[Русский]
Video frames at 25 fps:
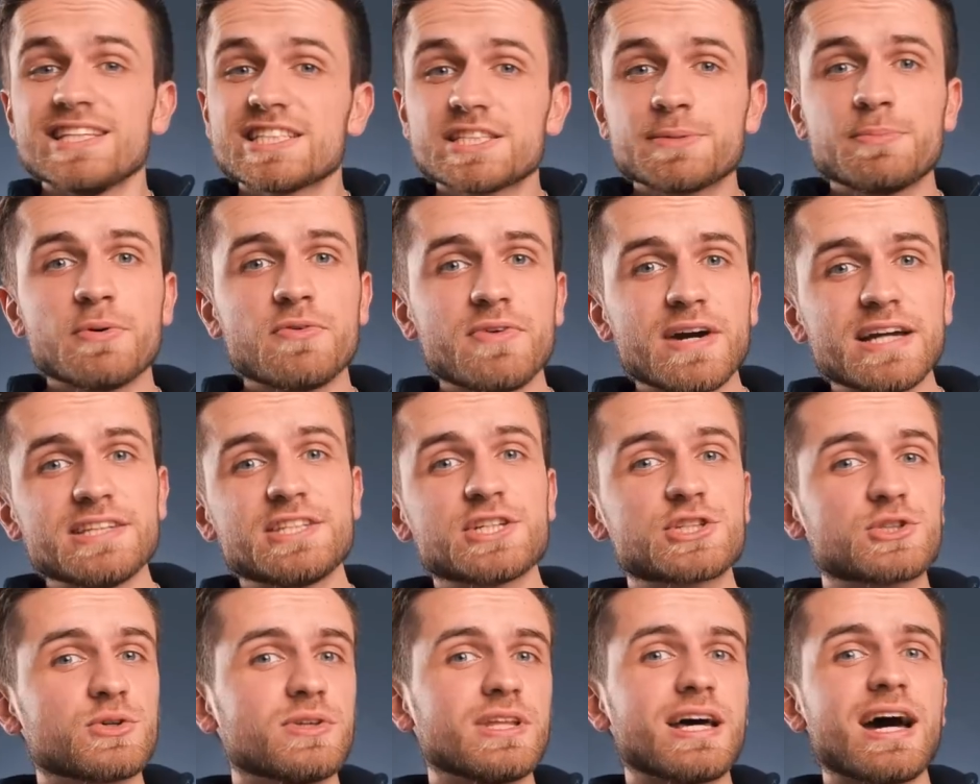
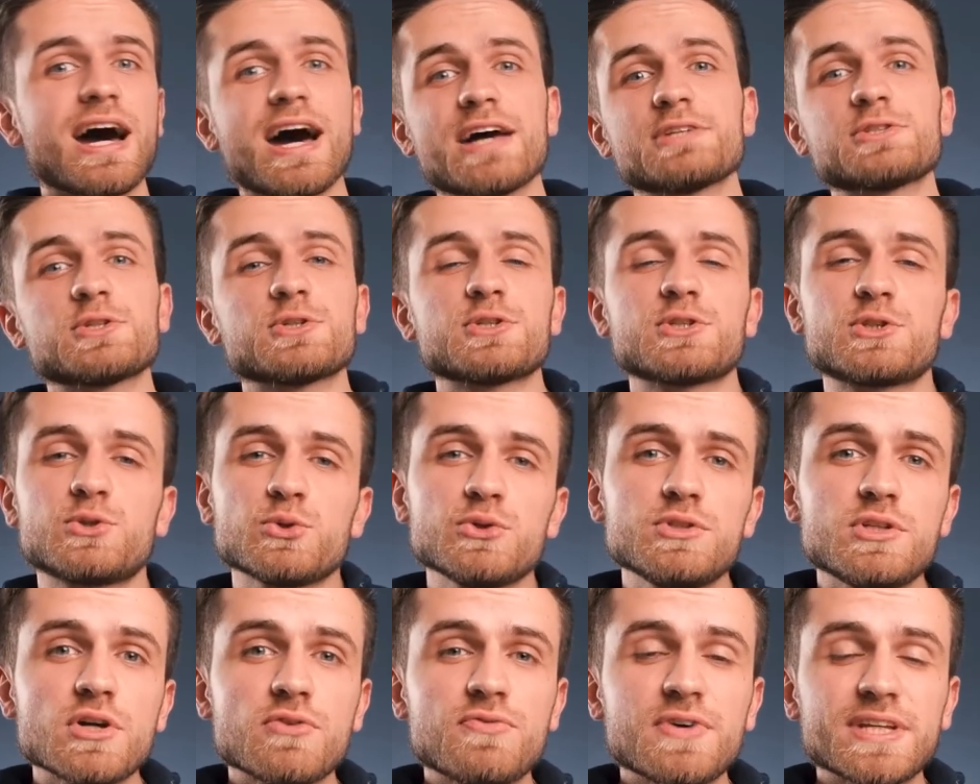забывайте, что на Asus
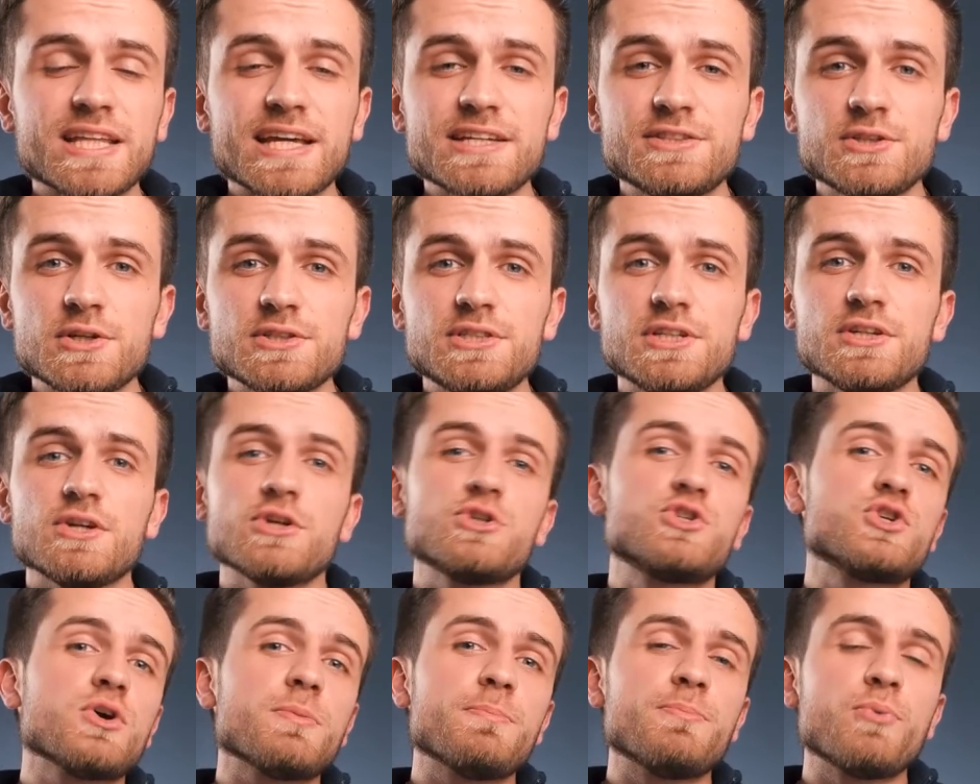Studio вы найдете
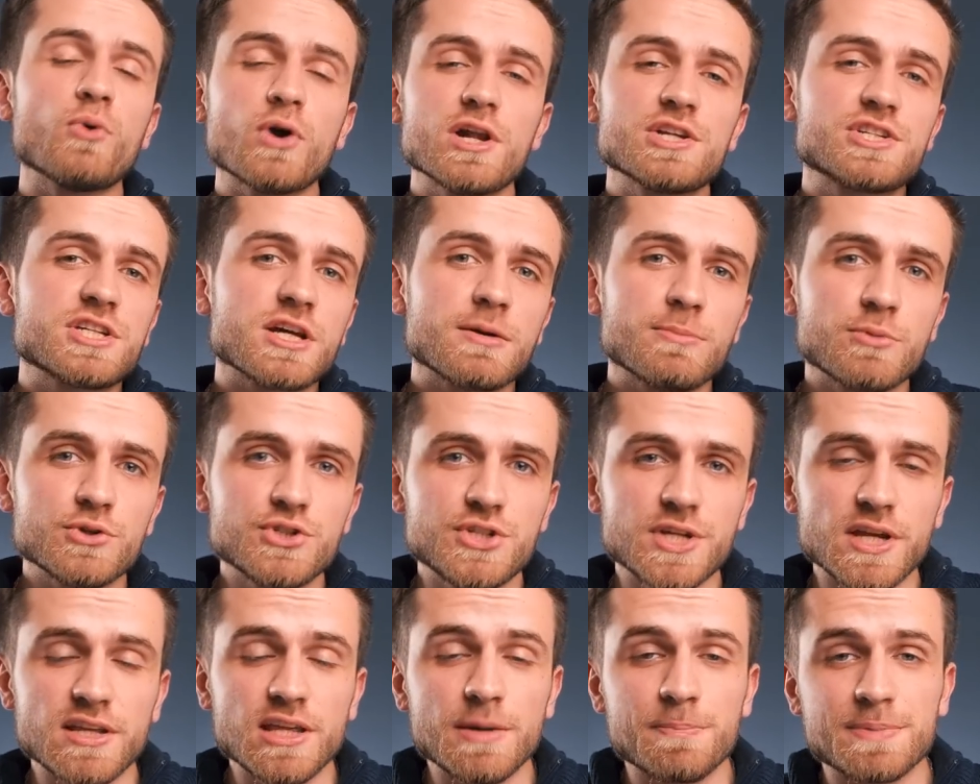еще больше
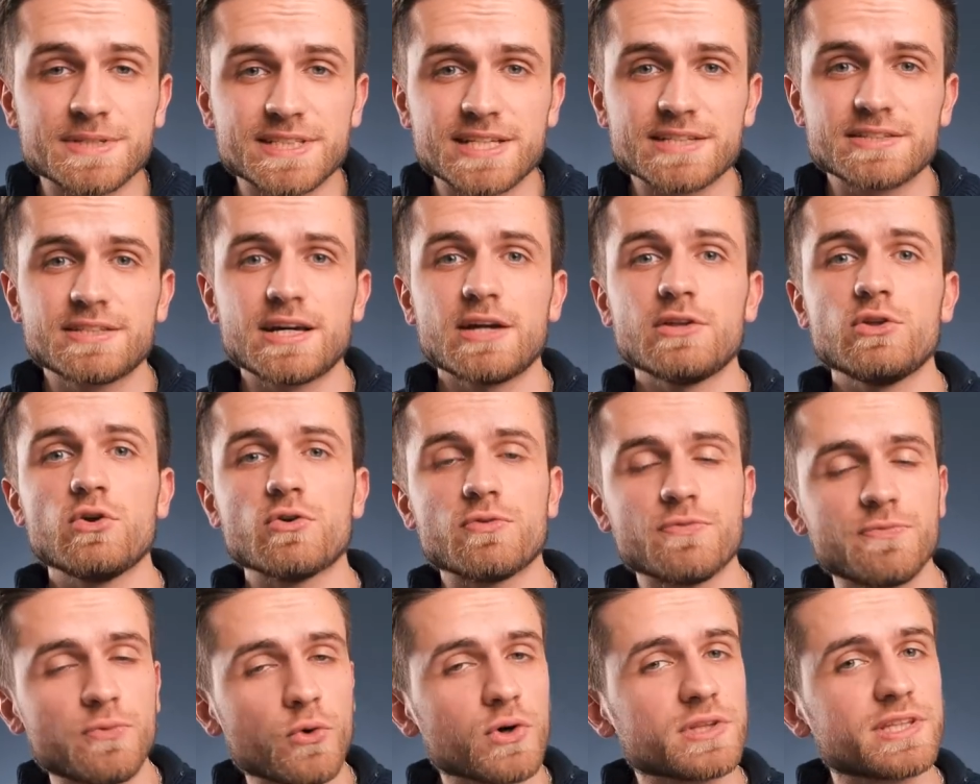обучений по созданию
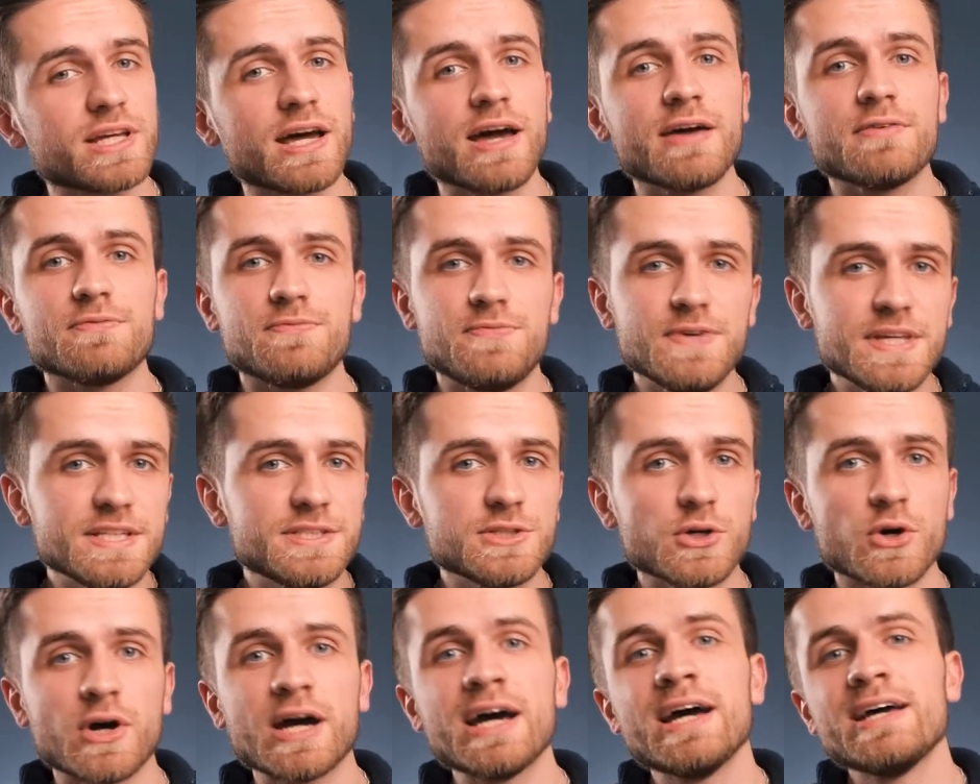фото,
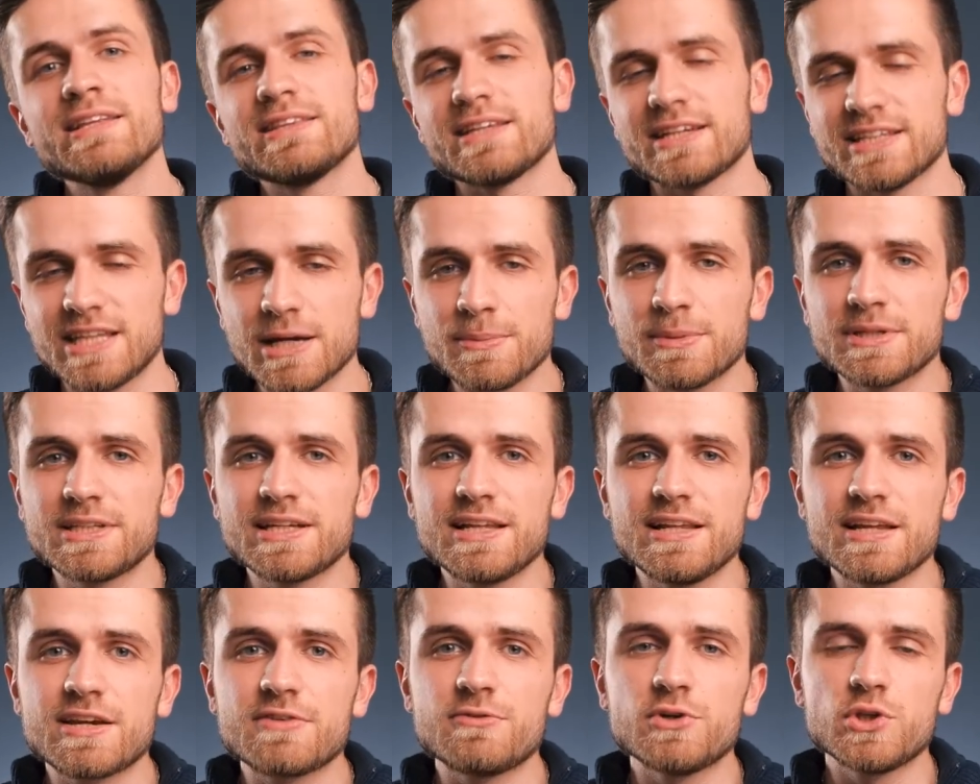видео,
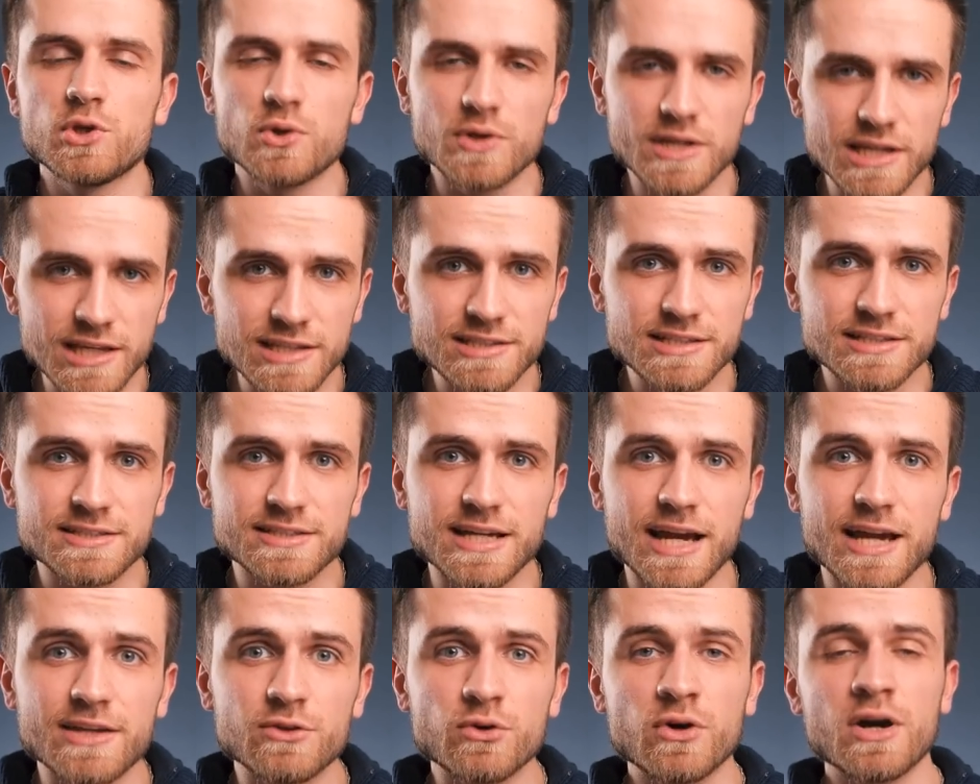3D-моделированию и
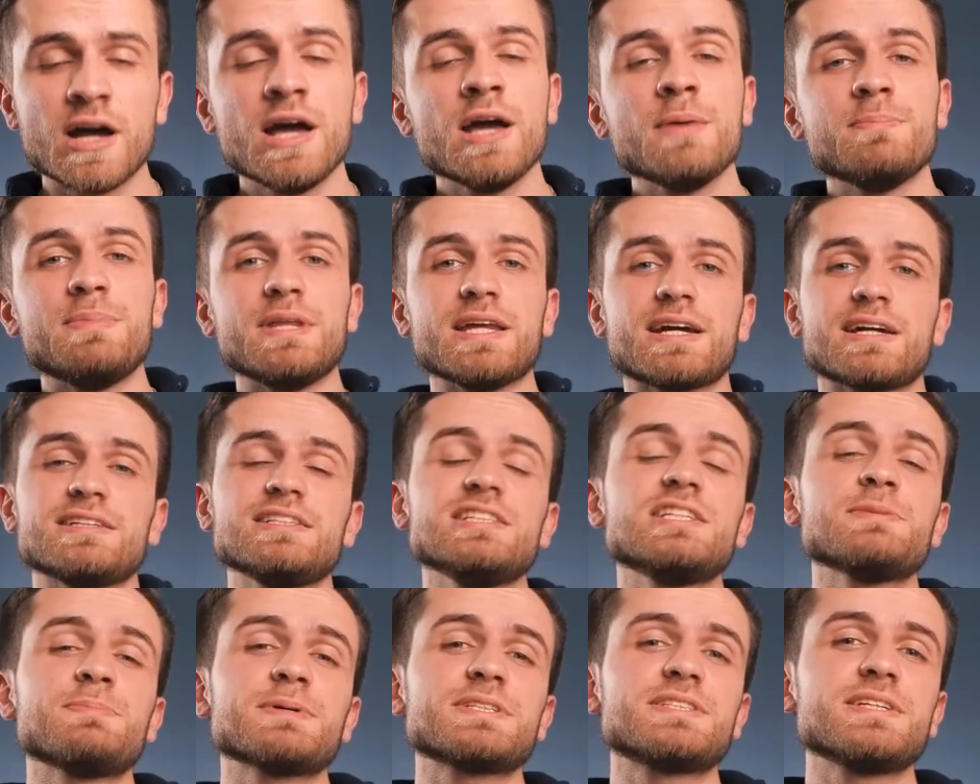дизайну.
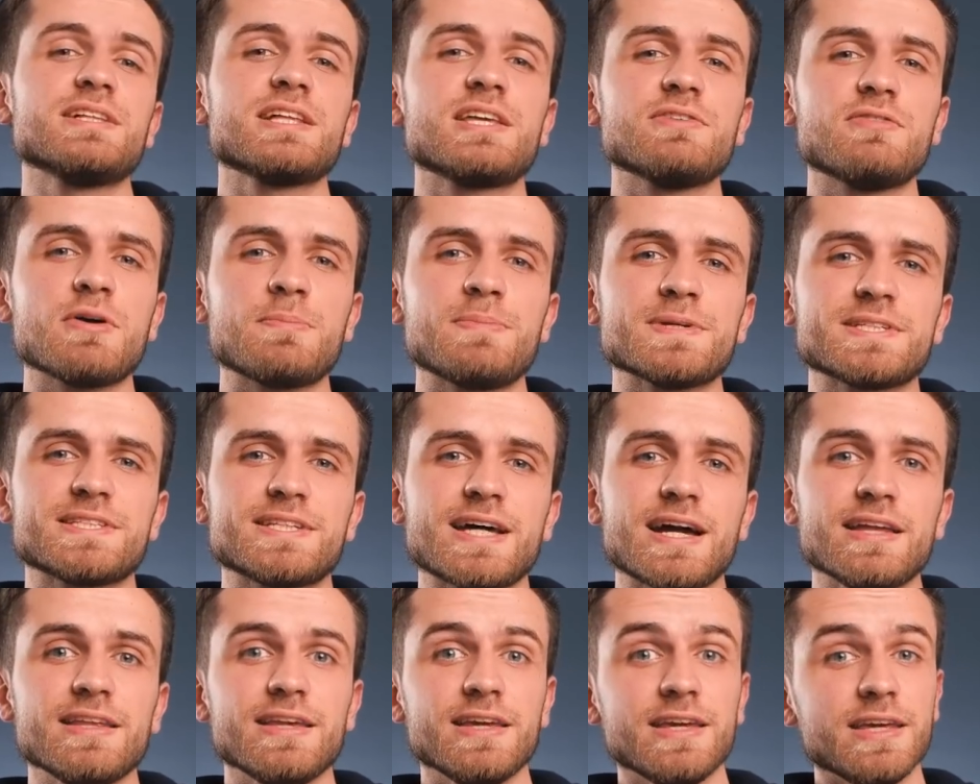Переходите по ссылке в
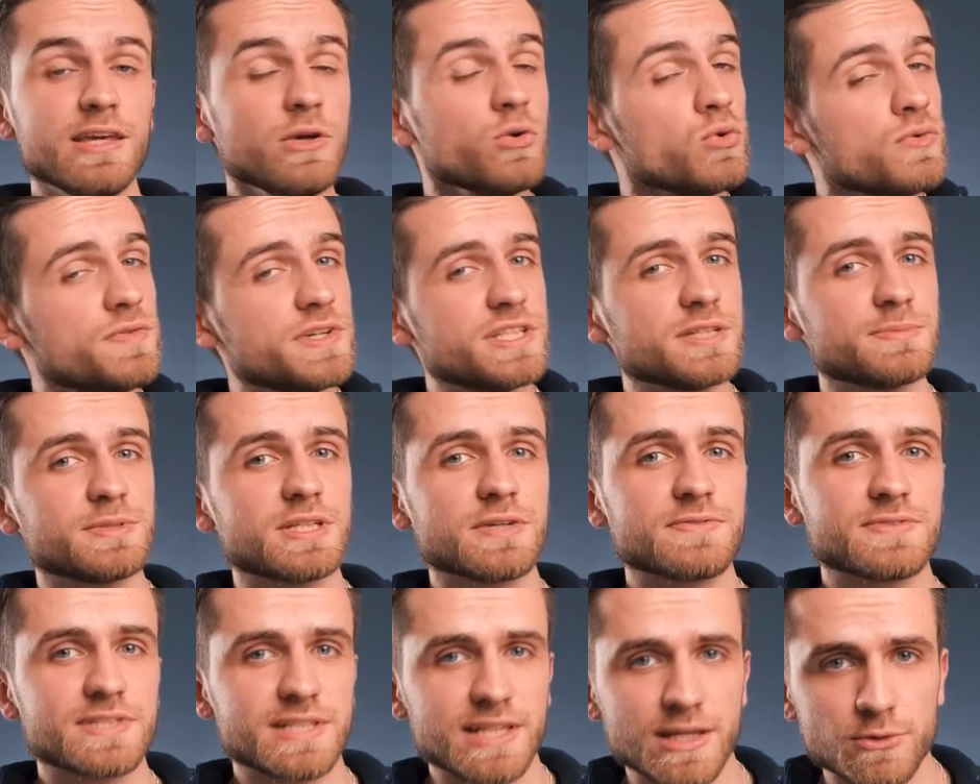описании и
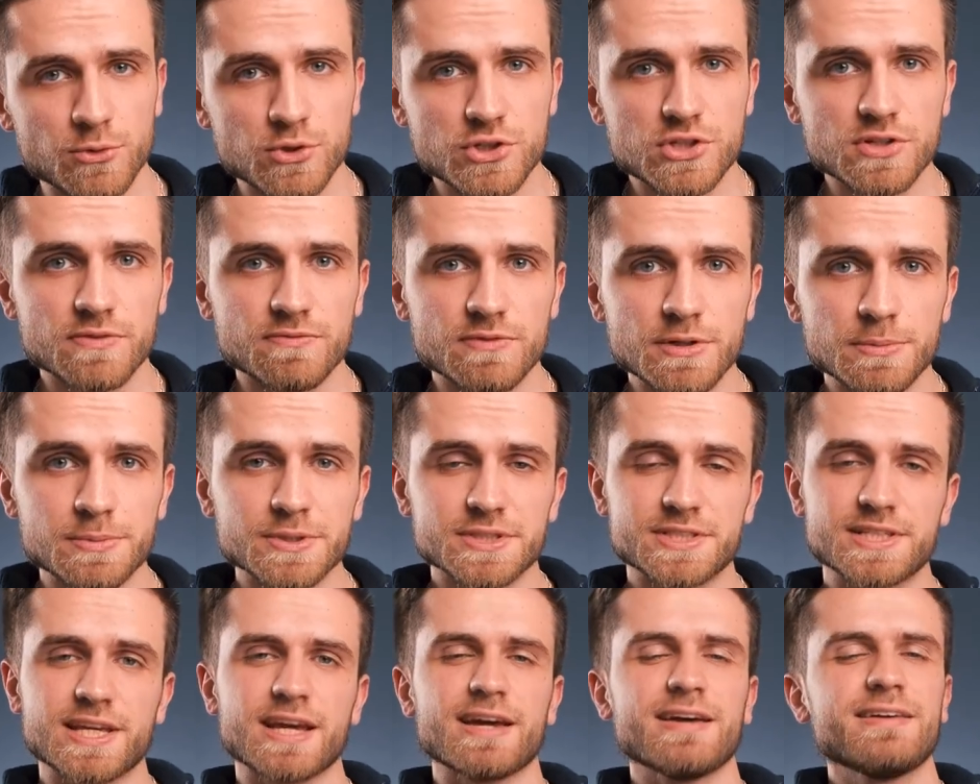увидимся в следующем
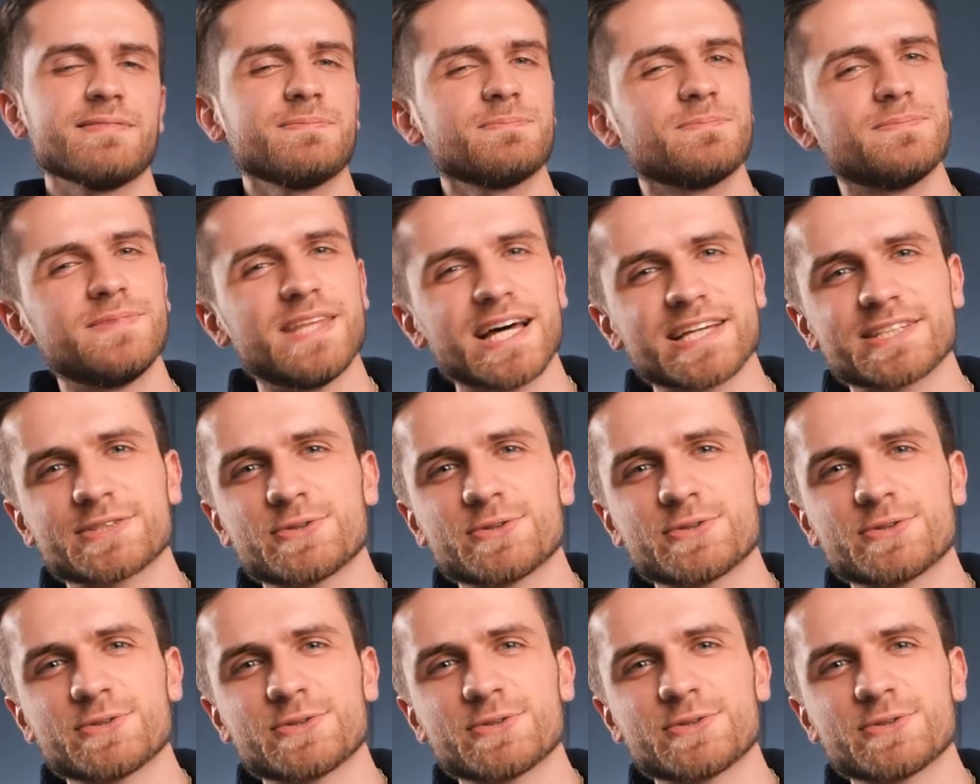выпуске. До